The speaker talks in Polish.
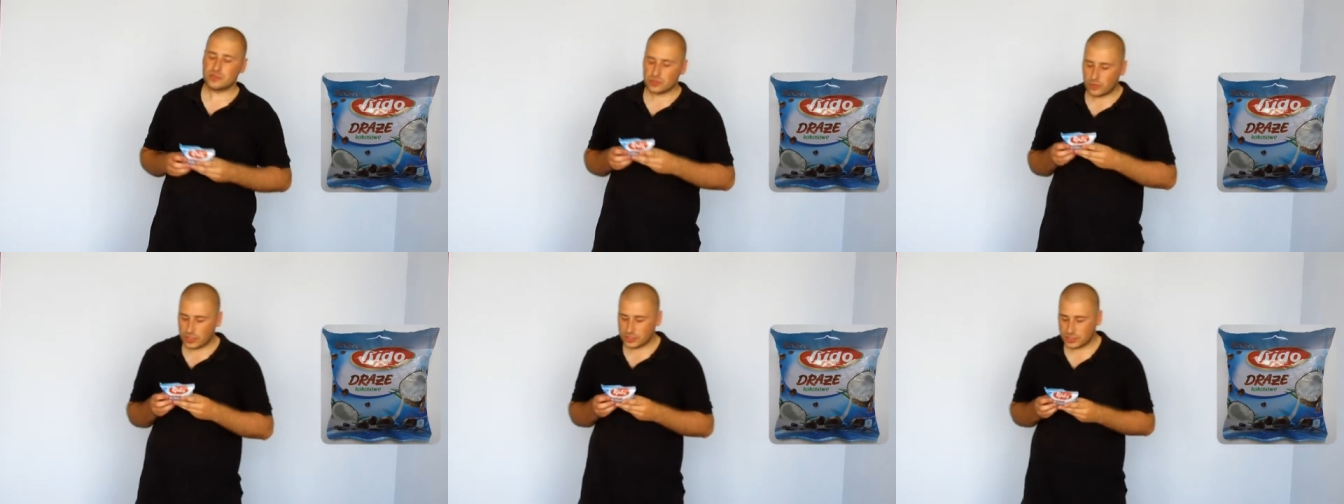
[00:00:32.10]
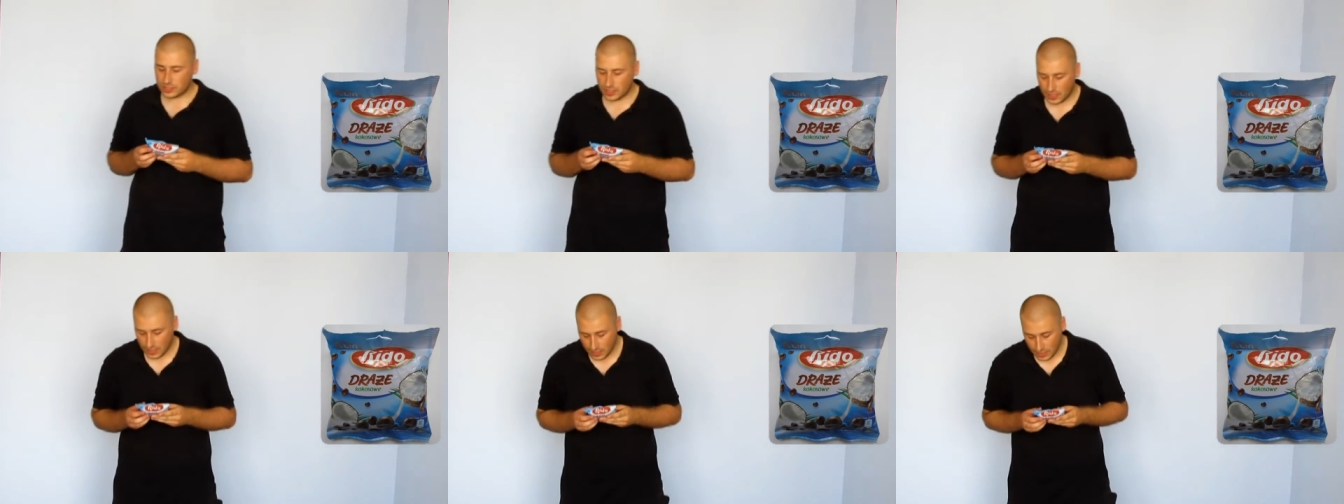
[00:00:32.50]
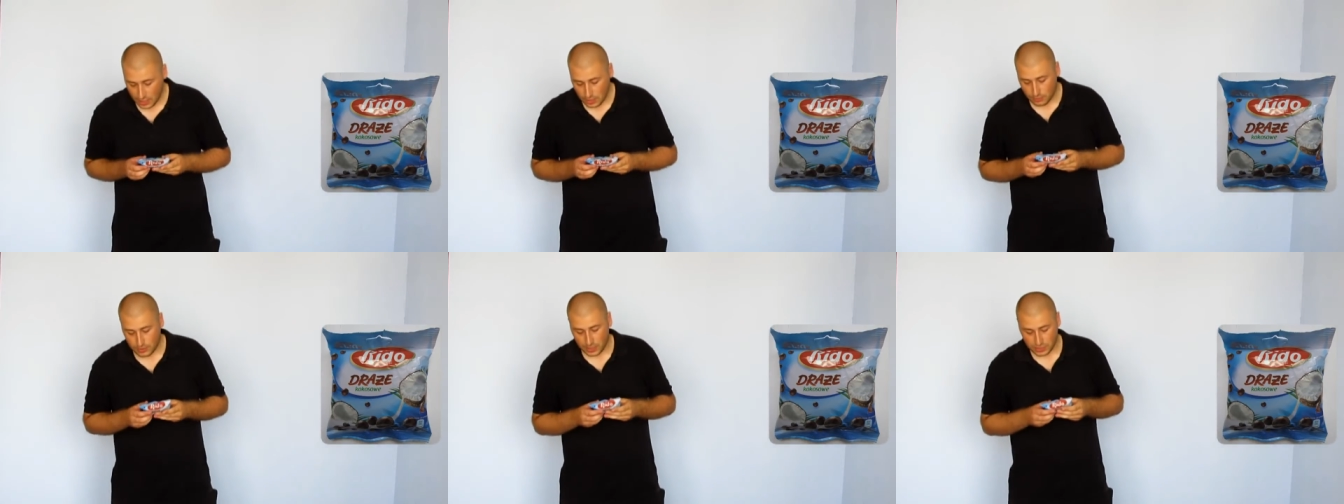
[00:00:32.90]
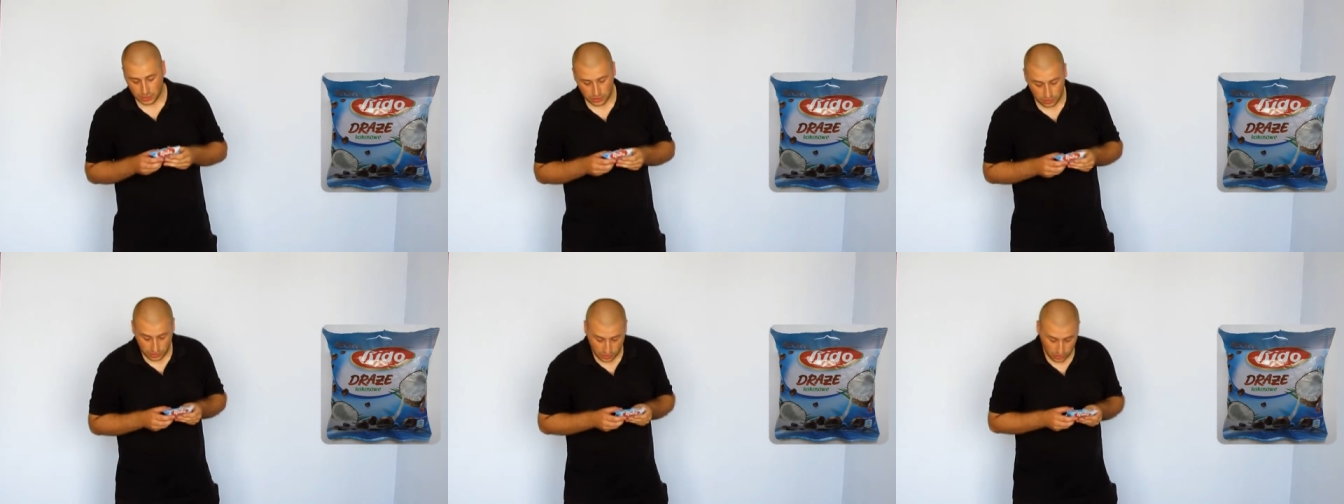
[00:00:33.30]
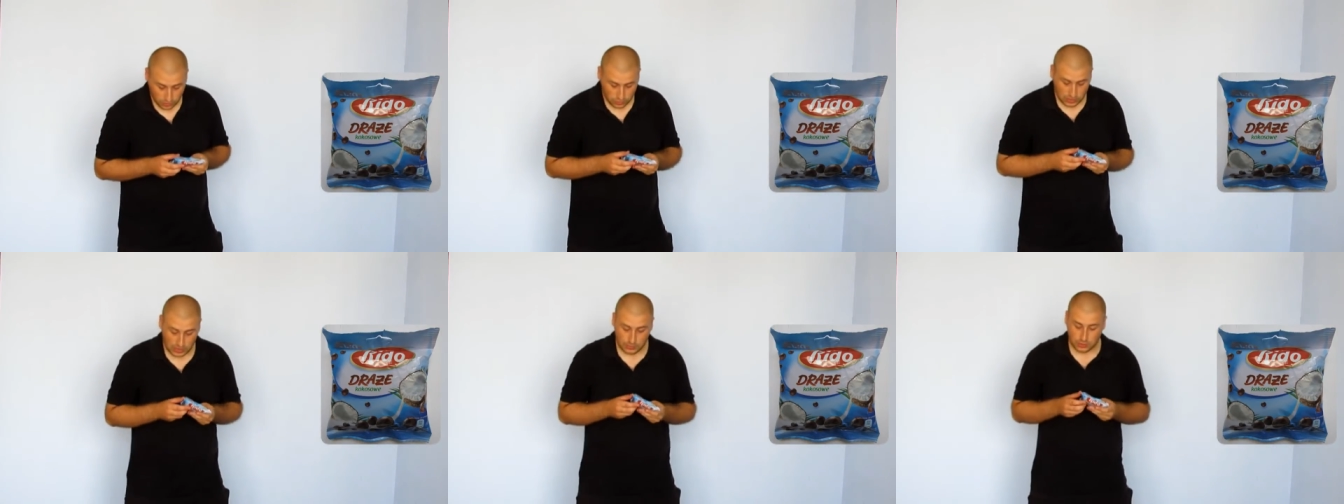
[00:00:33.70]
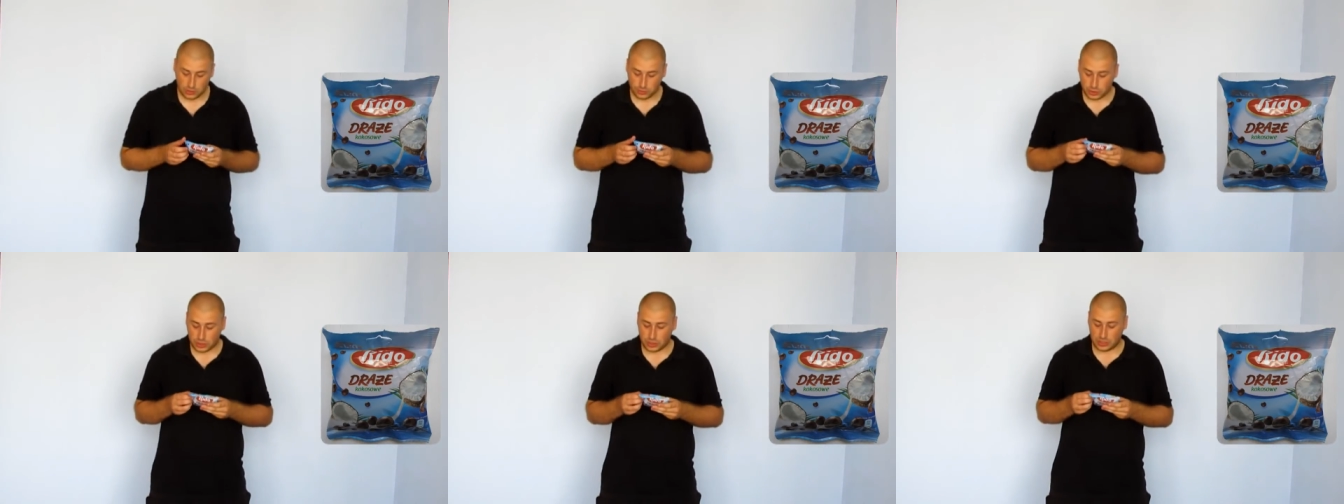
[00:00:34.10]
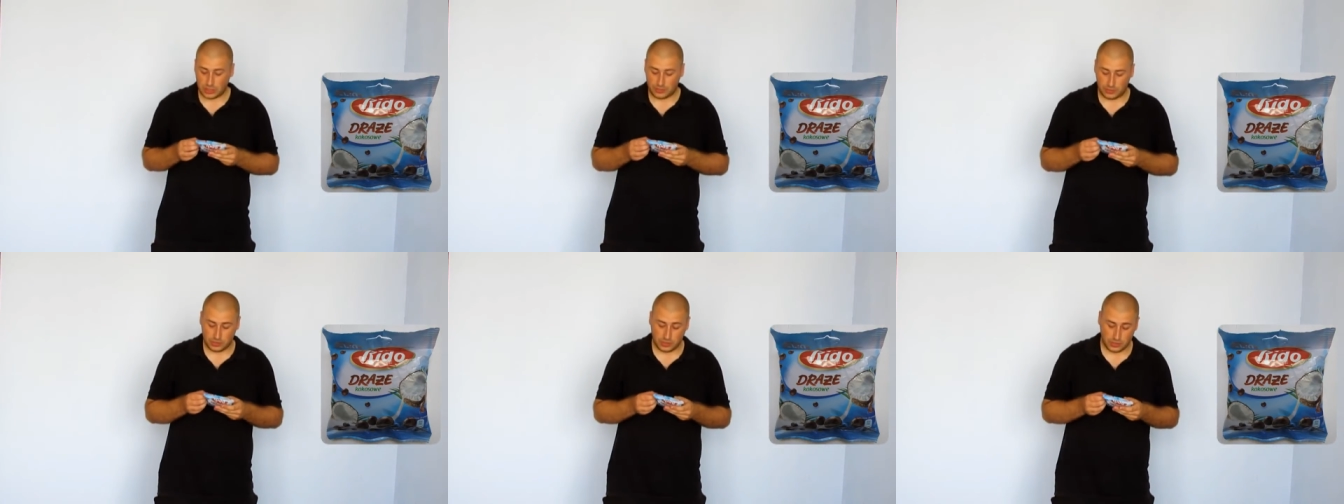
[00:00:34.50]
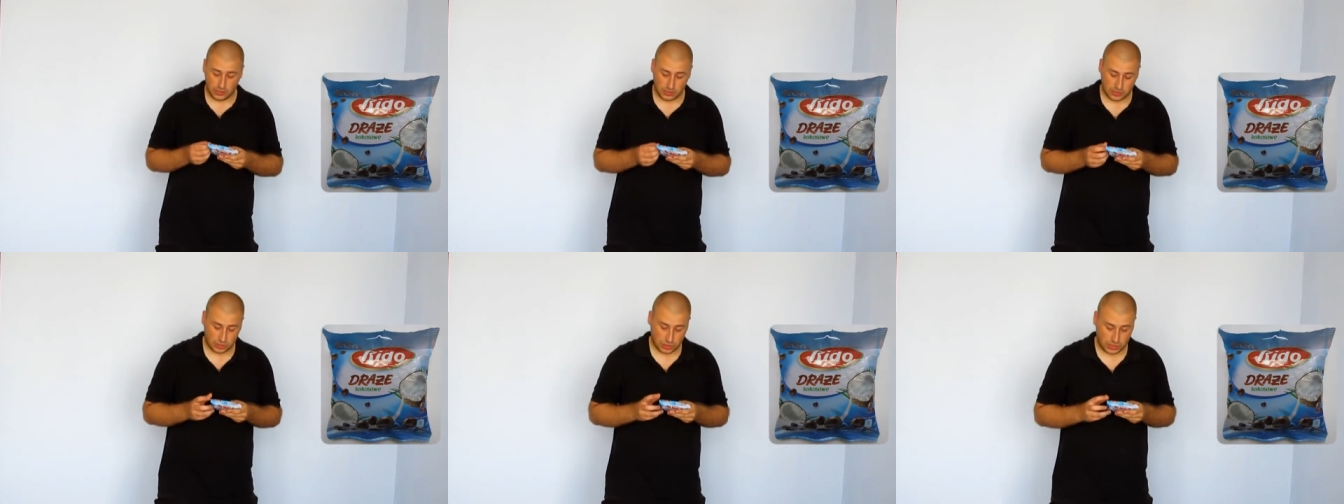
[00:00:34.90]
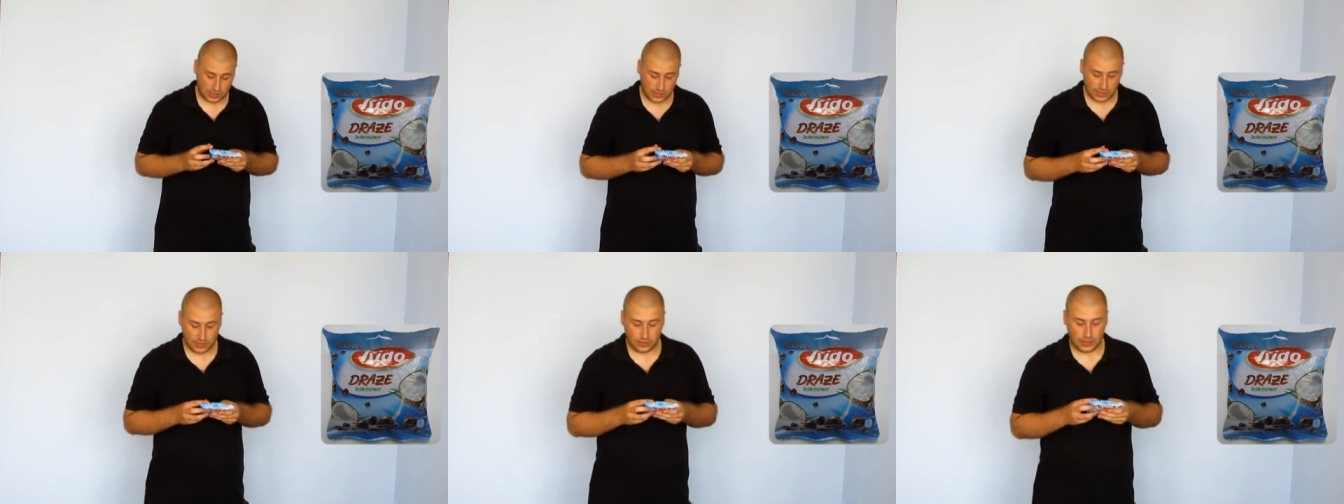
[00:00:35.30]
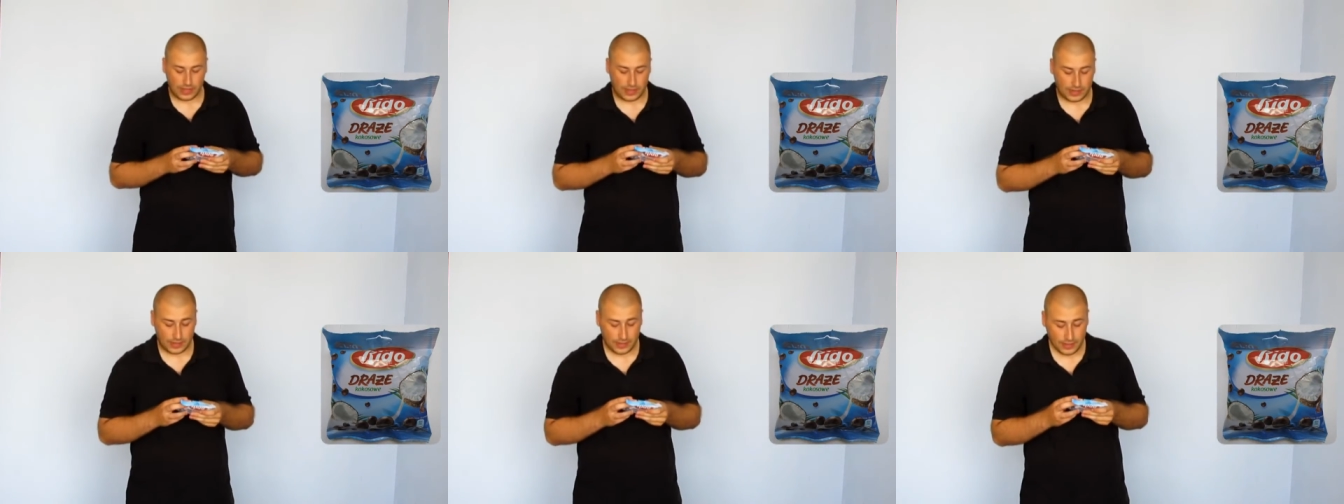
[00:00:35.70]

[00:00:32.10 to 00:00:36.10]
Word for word: w składzie, no jak się do niego udamy, to przeczytamy coś takiego jak